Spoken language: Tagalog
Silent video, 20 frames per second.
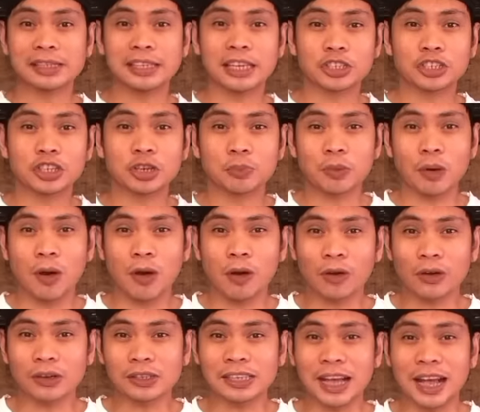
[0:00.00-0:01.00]
nyo po ako
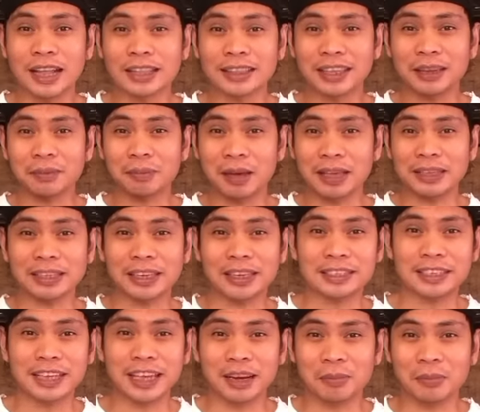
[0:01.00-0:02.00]
sa ating
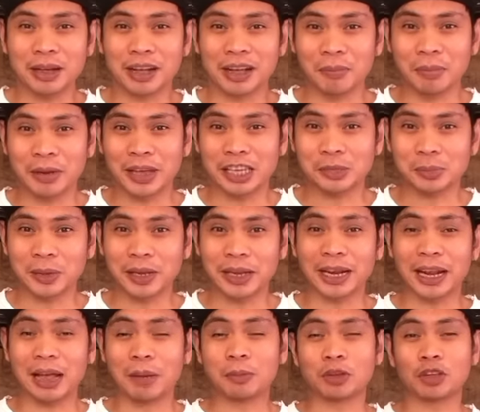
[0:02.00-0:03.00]
messenger mga best friend.
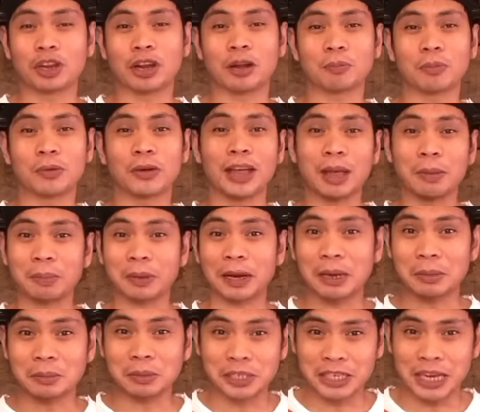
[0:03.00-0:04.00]
Hanapin nyo lang po Ephraim
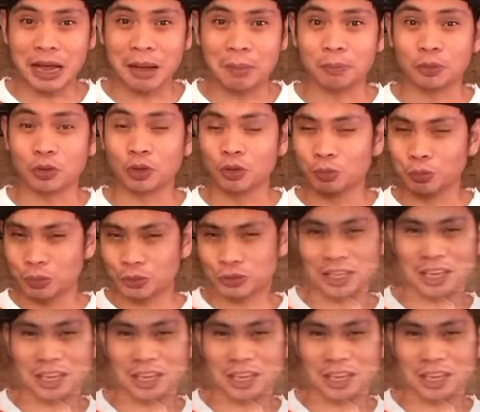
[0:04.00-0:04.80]
Shop. Doon po tayo